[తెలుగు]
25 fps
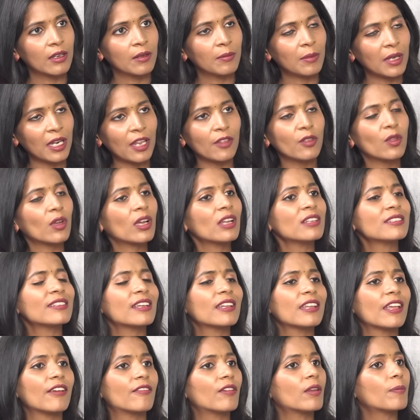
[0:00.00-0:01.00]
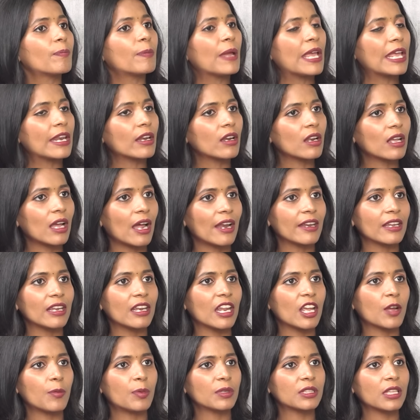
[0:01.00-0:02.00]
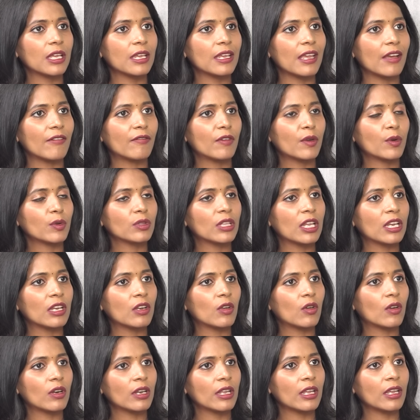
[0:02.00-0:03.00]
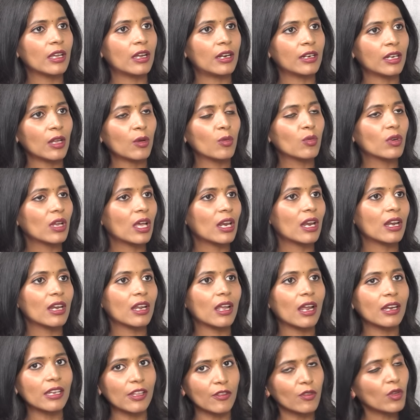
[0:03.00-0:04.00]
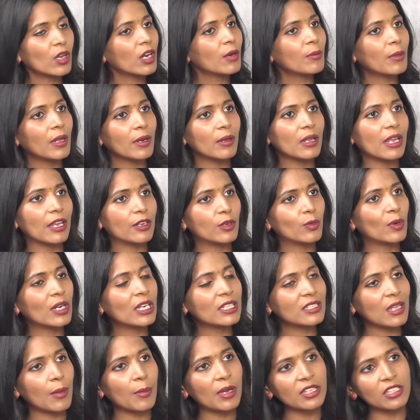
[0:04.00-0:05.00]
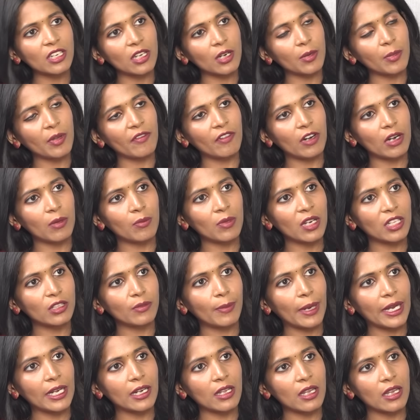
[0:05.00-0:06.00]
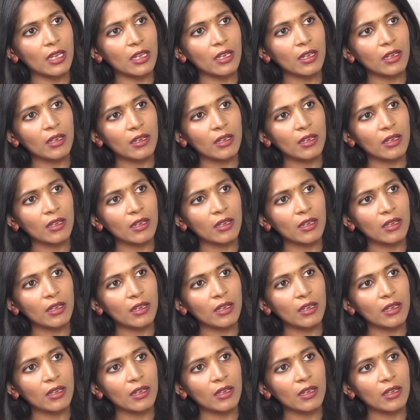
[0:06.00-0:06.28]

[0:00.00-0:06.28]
మరి ఎందుకని సార్ ఎవరి పేర్లు కానీ లేకపోతే ఎవరు దీనిలోని అంటే ఉన్నారని కానీ ఎందుకని మరి ఎటువంటి సమాచారం ఇవ్వడం లేదు బయటికి